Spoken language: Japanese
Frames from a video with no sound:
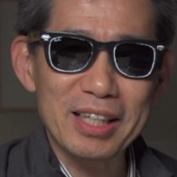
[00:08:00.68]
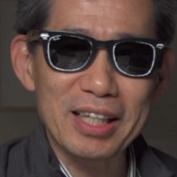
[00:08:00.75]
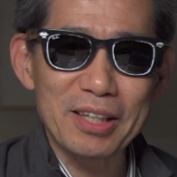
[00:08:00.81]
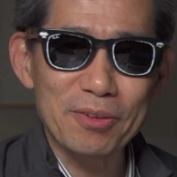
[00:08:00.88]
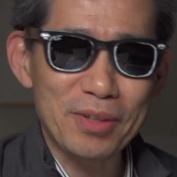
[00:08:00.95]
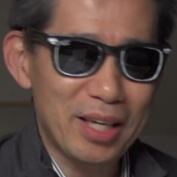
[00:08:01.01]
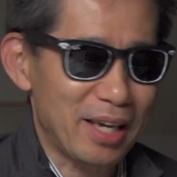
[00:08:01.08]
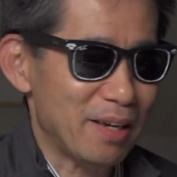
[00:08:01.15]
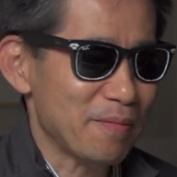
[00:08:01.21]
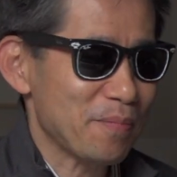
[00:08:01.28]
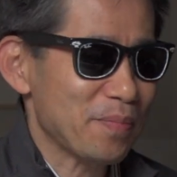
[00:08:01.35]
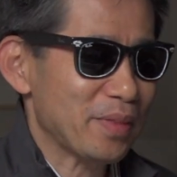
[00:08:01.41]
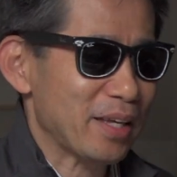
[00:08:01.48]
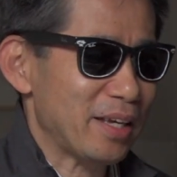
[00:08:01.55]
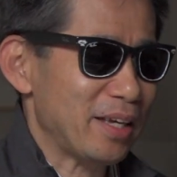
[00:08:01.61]
なので、
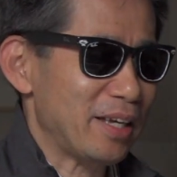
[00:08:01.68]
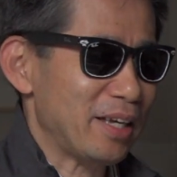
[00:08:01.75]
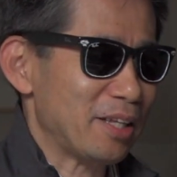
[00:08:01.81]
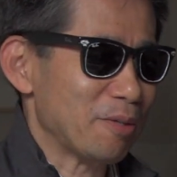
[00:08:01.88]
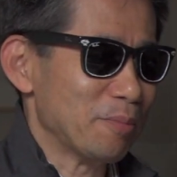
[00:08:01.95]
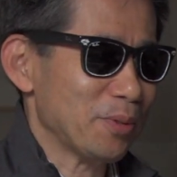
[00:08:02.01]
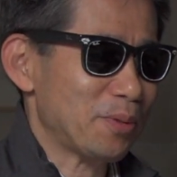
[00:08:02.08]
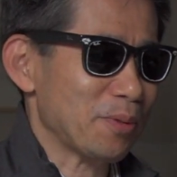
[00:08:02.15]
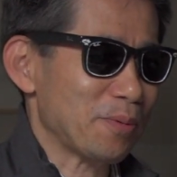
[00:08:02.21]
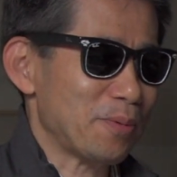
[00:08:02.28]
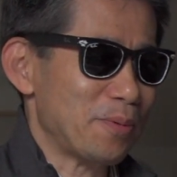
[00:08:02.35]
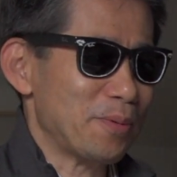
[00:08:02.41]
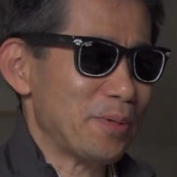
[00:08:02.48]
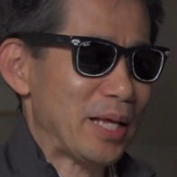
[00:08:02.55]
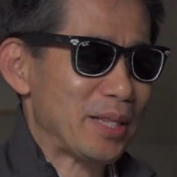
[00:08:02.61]
えー、っともっと
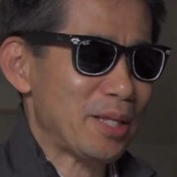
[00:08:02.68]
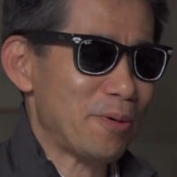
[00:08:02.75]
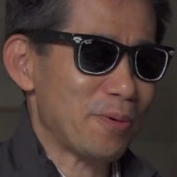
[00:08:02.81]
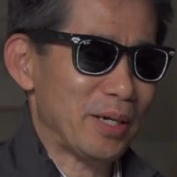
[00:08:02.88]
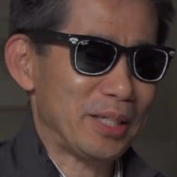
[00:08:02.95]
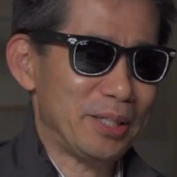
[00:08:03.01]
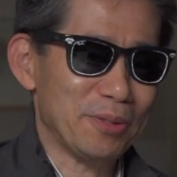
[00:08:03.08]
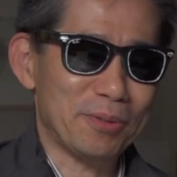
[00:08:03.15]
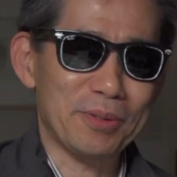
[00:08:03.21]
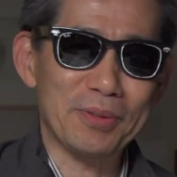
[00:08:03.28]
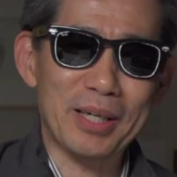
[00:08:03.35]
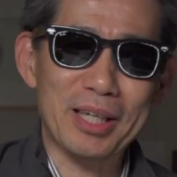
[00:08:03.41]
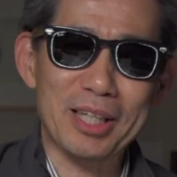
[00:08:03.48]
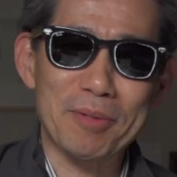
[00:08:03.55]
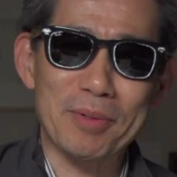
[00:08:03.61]
こうやった方がいいよという
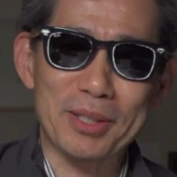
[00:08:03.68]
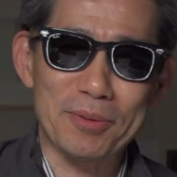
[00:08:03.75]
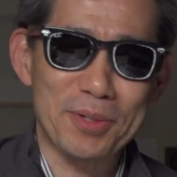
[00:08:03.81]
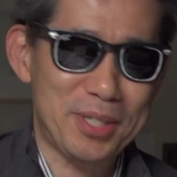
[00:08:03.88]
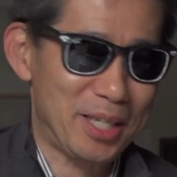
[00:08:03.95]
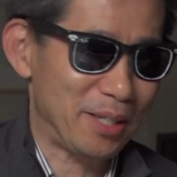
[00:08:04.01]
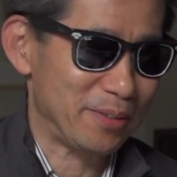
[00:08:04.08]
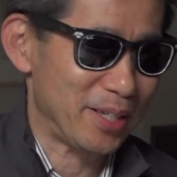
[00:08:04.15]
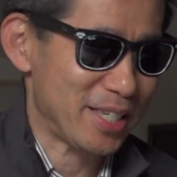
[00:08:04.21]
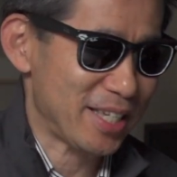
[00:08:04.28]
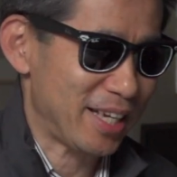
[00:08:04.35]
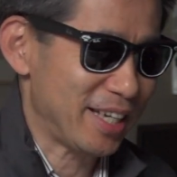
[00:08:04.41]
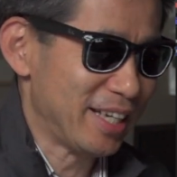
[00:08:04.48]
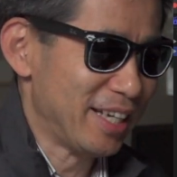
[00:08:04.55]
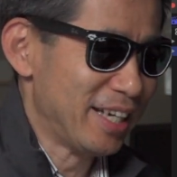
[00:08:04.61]
のがあったらまた教えてください。